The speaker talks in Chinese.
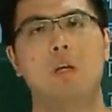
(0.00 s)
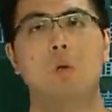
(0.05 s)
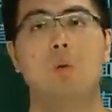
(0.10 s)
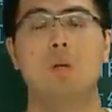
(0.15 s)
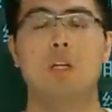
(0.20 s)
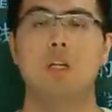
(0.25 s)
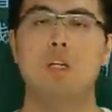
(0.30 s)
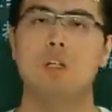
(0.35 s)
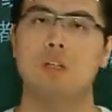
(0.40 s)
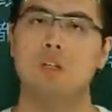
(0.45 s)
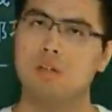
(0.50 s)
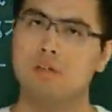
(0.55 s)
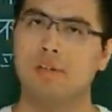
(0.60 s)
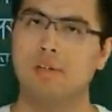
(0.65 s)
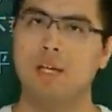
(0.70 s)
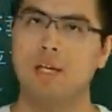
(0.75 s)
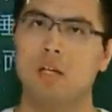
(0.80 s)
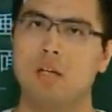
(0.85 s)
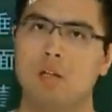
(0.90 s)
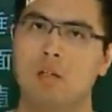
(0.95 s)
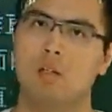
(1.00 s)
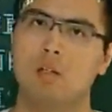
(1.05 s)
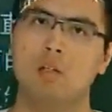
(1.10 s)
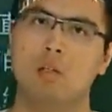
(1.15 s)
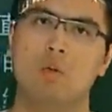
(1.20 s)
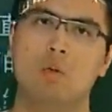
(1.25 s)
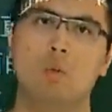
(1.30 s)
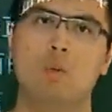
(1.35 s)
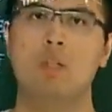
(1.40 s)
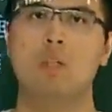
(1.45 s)
为参考
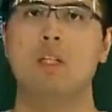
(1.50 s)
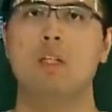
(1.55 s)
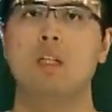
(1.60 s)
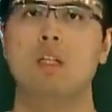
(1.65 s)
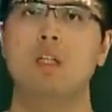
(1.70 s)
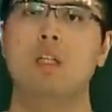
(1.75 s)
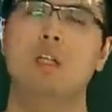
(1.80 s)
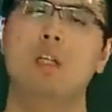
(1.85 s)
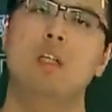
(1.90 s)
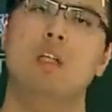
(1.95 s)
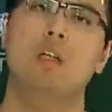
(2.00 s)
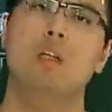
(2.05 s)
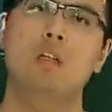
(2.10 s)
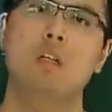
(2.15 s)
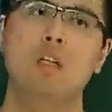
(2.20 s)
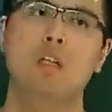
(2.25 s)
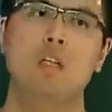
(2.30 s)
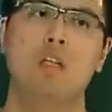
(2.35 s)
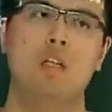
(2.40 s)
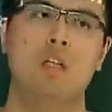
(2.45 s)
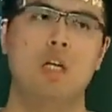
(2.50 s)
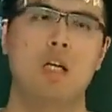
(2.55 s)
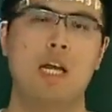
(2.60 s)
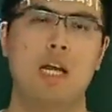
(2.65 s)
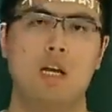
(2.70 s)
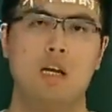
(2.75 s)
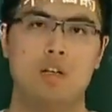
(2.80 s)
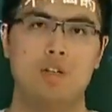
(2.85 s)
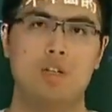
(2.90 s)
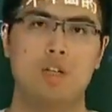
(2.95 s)
对象？然后呢，
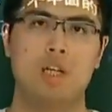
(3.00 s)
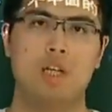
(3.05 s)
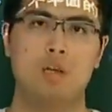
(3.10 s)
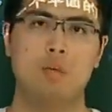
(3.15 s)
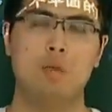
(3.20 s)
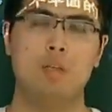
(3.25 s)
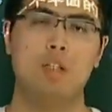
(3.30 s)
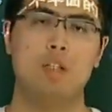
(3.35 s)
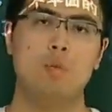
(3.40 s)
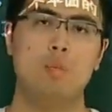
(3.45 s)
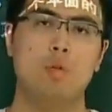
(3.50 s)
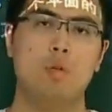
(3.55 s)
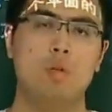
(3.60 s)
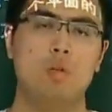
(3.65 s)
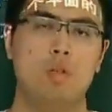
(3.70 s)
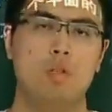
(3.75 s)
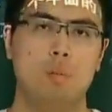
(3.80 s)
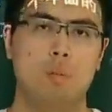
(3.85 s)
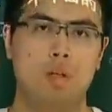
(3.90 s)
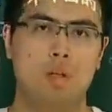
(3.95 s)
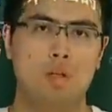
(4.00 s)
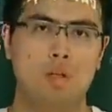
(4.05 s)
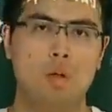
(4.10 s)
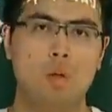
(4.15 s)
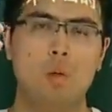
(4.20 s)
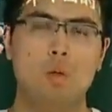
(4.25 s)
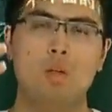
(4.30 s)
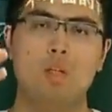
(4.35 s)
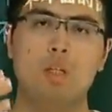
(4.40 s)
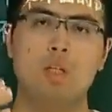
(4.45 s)
两个墙面是不会什么，
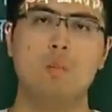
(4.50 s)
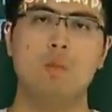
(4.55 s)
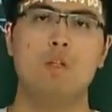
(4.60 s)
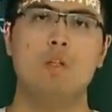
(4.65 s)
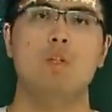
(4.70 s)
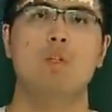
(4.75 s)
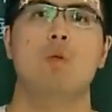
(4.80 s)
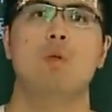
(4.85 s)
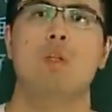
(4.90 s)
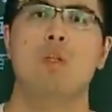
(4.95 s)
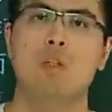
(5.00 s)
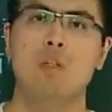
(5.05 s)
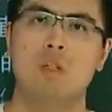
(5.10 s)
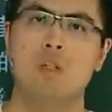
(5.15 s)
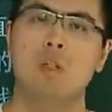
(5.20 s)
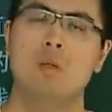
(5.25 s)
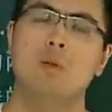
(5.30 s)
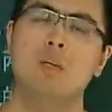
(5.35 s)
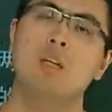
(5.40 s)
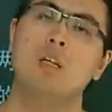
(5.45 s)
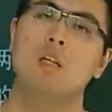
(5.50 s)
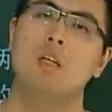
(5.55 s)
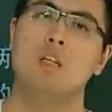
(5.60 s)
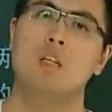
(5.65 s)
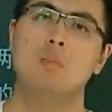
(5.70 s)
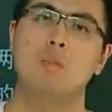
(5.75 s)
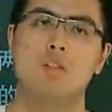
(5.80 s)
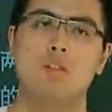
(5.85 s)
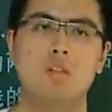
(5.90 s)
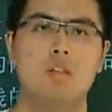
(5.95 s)
都和地面是垂直的，对吧？那
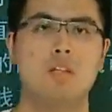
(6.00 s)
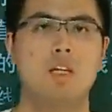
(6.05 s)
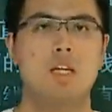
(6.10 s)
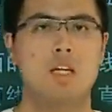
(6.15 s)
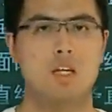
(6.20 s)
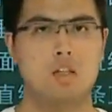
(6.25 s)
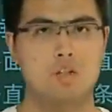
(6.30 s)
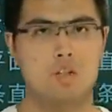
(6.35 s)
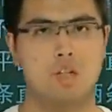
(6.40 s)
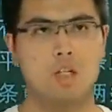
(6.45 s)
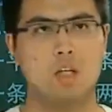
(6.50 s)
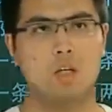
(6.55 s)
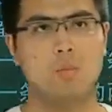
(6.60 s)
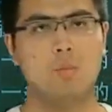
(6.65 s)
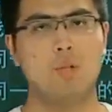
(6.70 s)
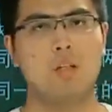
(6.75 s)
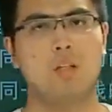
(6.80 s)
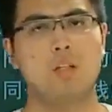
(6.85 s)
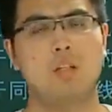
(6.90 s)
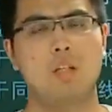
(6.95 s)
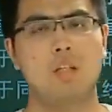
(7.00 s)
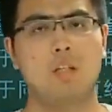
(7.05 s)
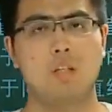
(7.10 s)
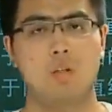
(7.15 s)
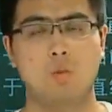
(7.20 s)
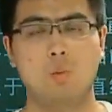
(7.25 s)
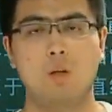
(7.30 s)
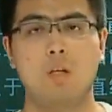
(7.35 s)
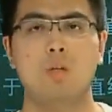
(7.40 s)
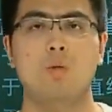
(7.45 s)
么现在两个墙面呢，它也是
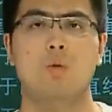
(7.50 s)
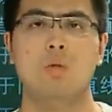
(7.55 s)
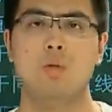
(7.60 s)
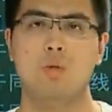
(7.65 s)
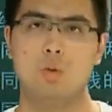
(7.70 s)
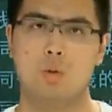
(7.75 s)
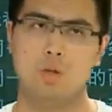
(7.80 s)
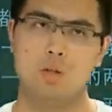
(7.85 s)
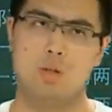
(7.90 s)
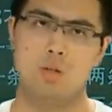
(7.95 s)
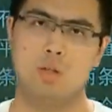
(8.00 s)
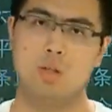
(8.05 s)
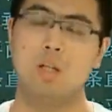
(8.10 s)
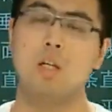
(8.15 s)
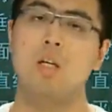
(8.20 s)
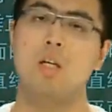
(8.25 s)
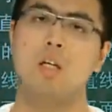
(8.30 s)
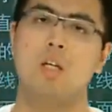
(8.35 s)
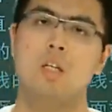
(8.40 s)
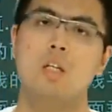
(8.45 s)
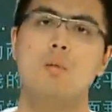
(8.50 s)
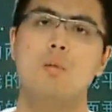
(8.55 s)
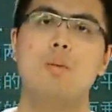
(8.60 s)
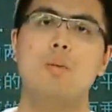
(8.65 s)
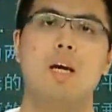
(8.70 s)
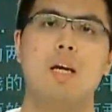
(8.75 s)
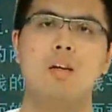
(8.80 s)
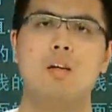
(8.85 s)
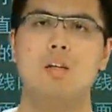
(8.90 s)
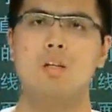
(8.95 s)
完全垂直的。那么
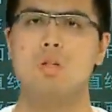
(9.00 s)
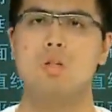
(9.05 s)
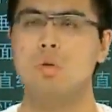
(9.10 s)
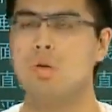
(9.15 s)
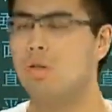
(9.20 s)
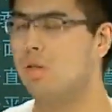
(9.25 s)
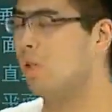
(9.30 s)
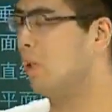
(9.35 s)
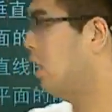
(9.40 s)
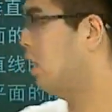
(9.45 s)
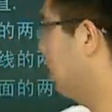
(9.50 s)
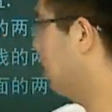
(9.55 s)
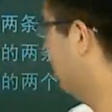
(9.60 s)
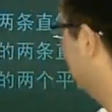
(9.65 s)
还有可能说这两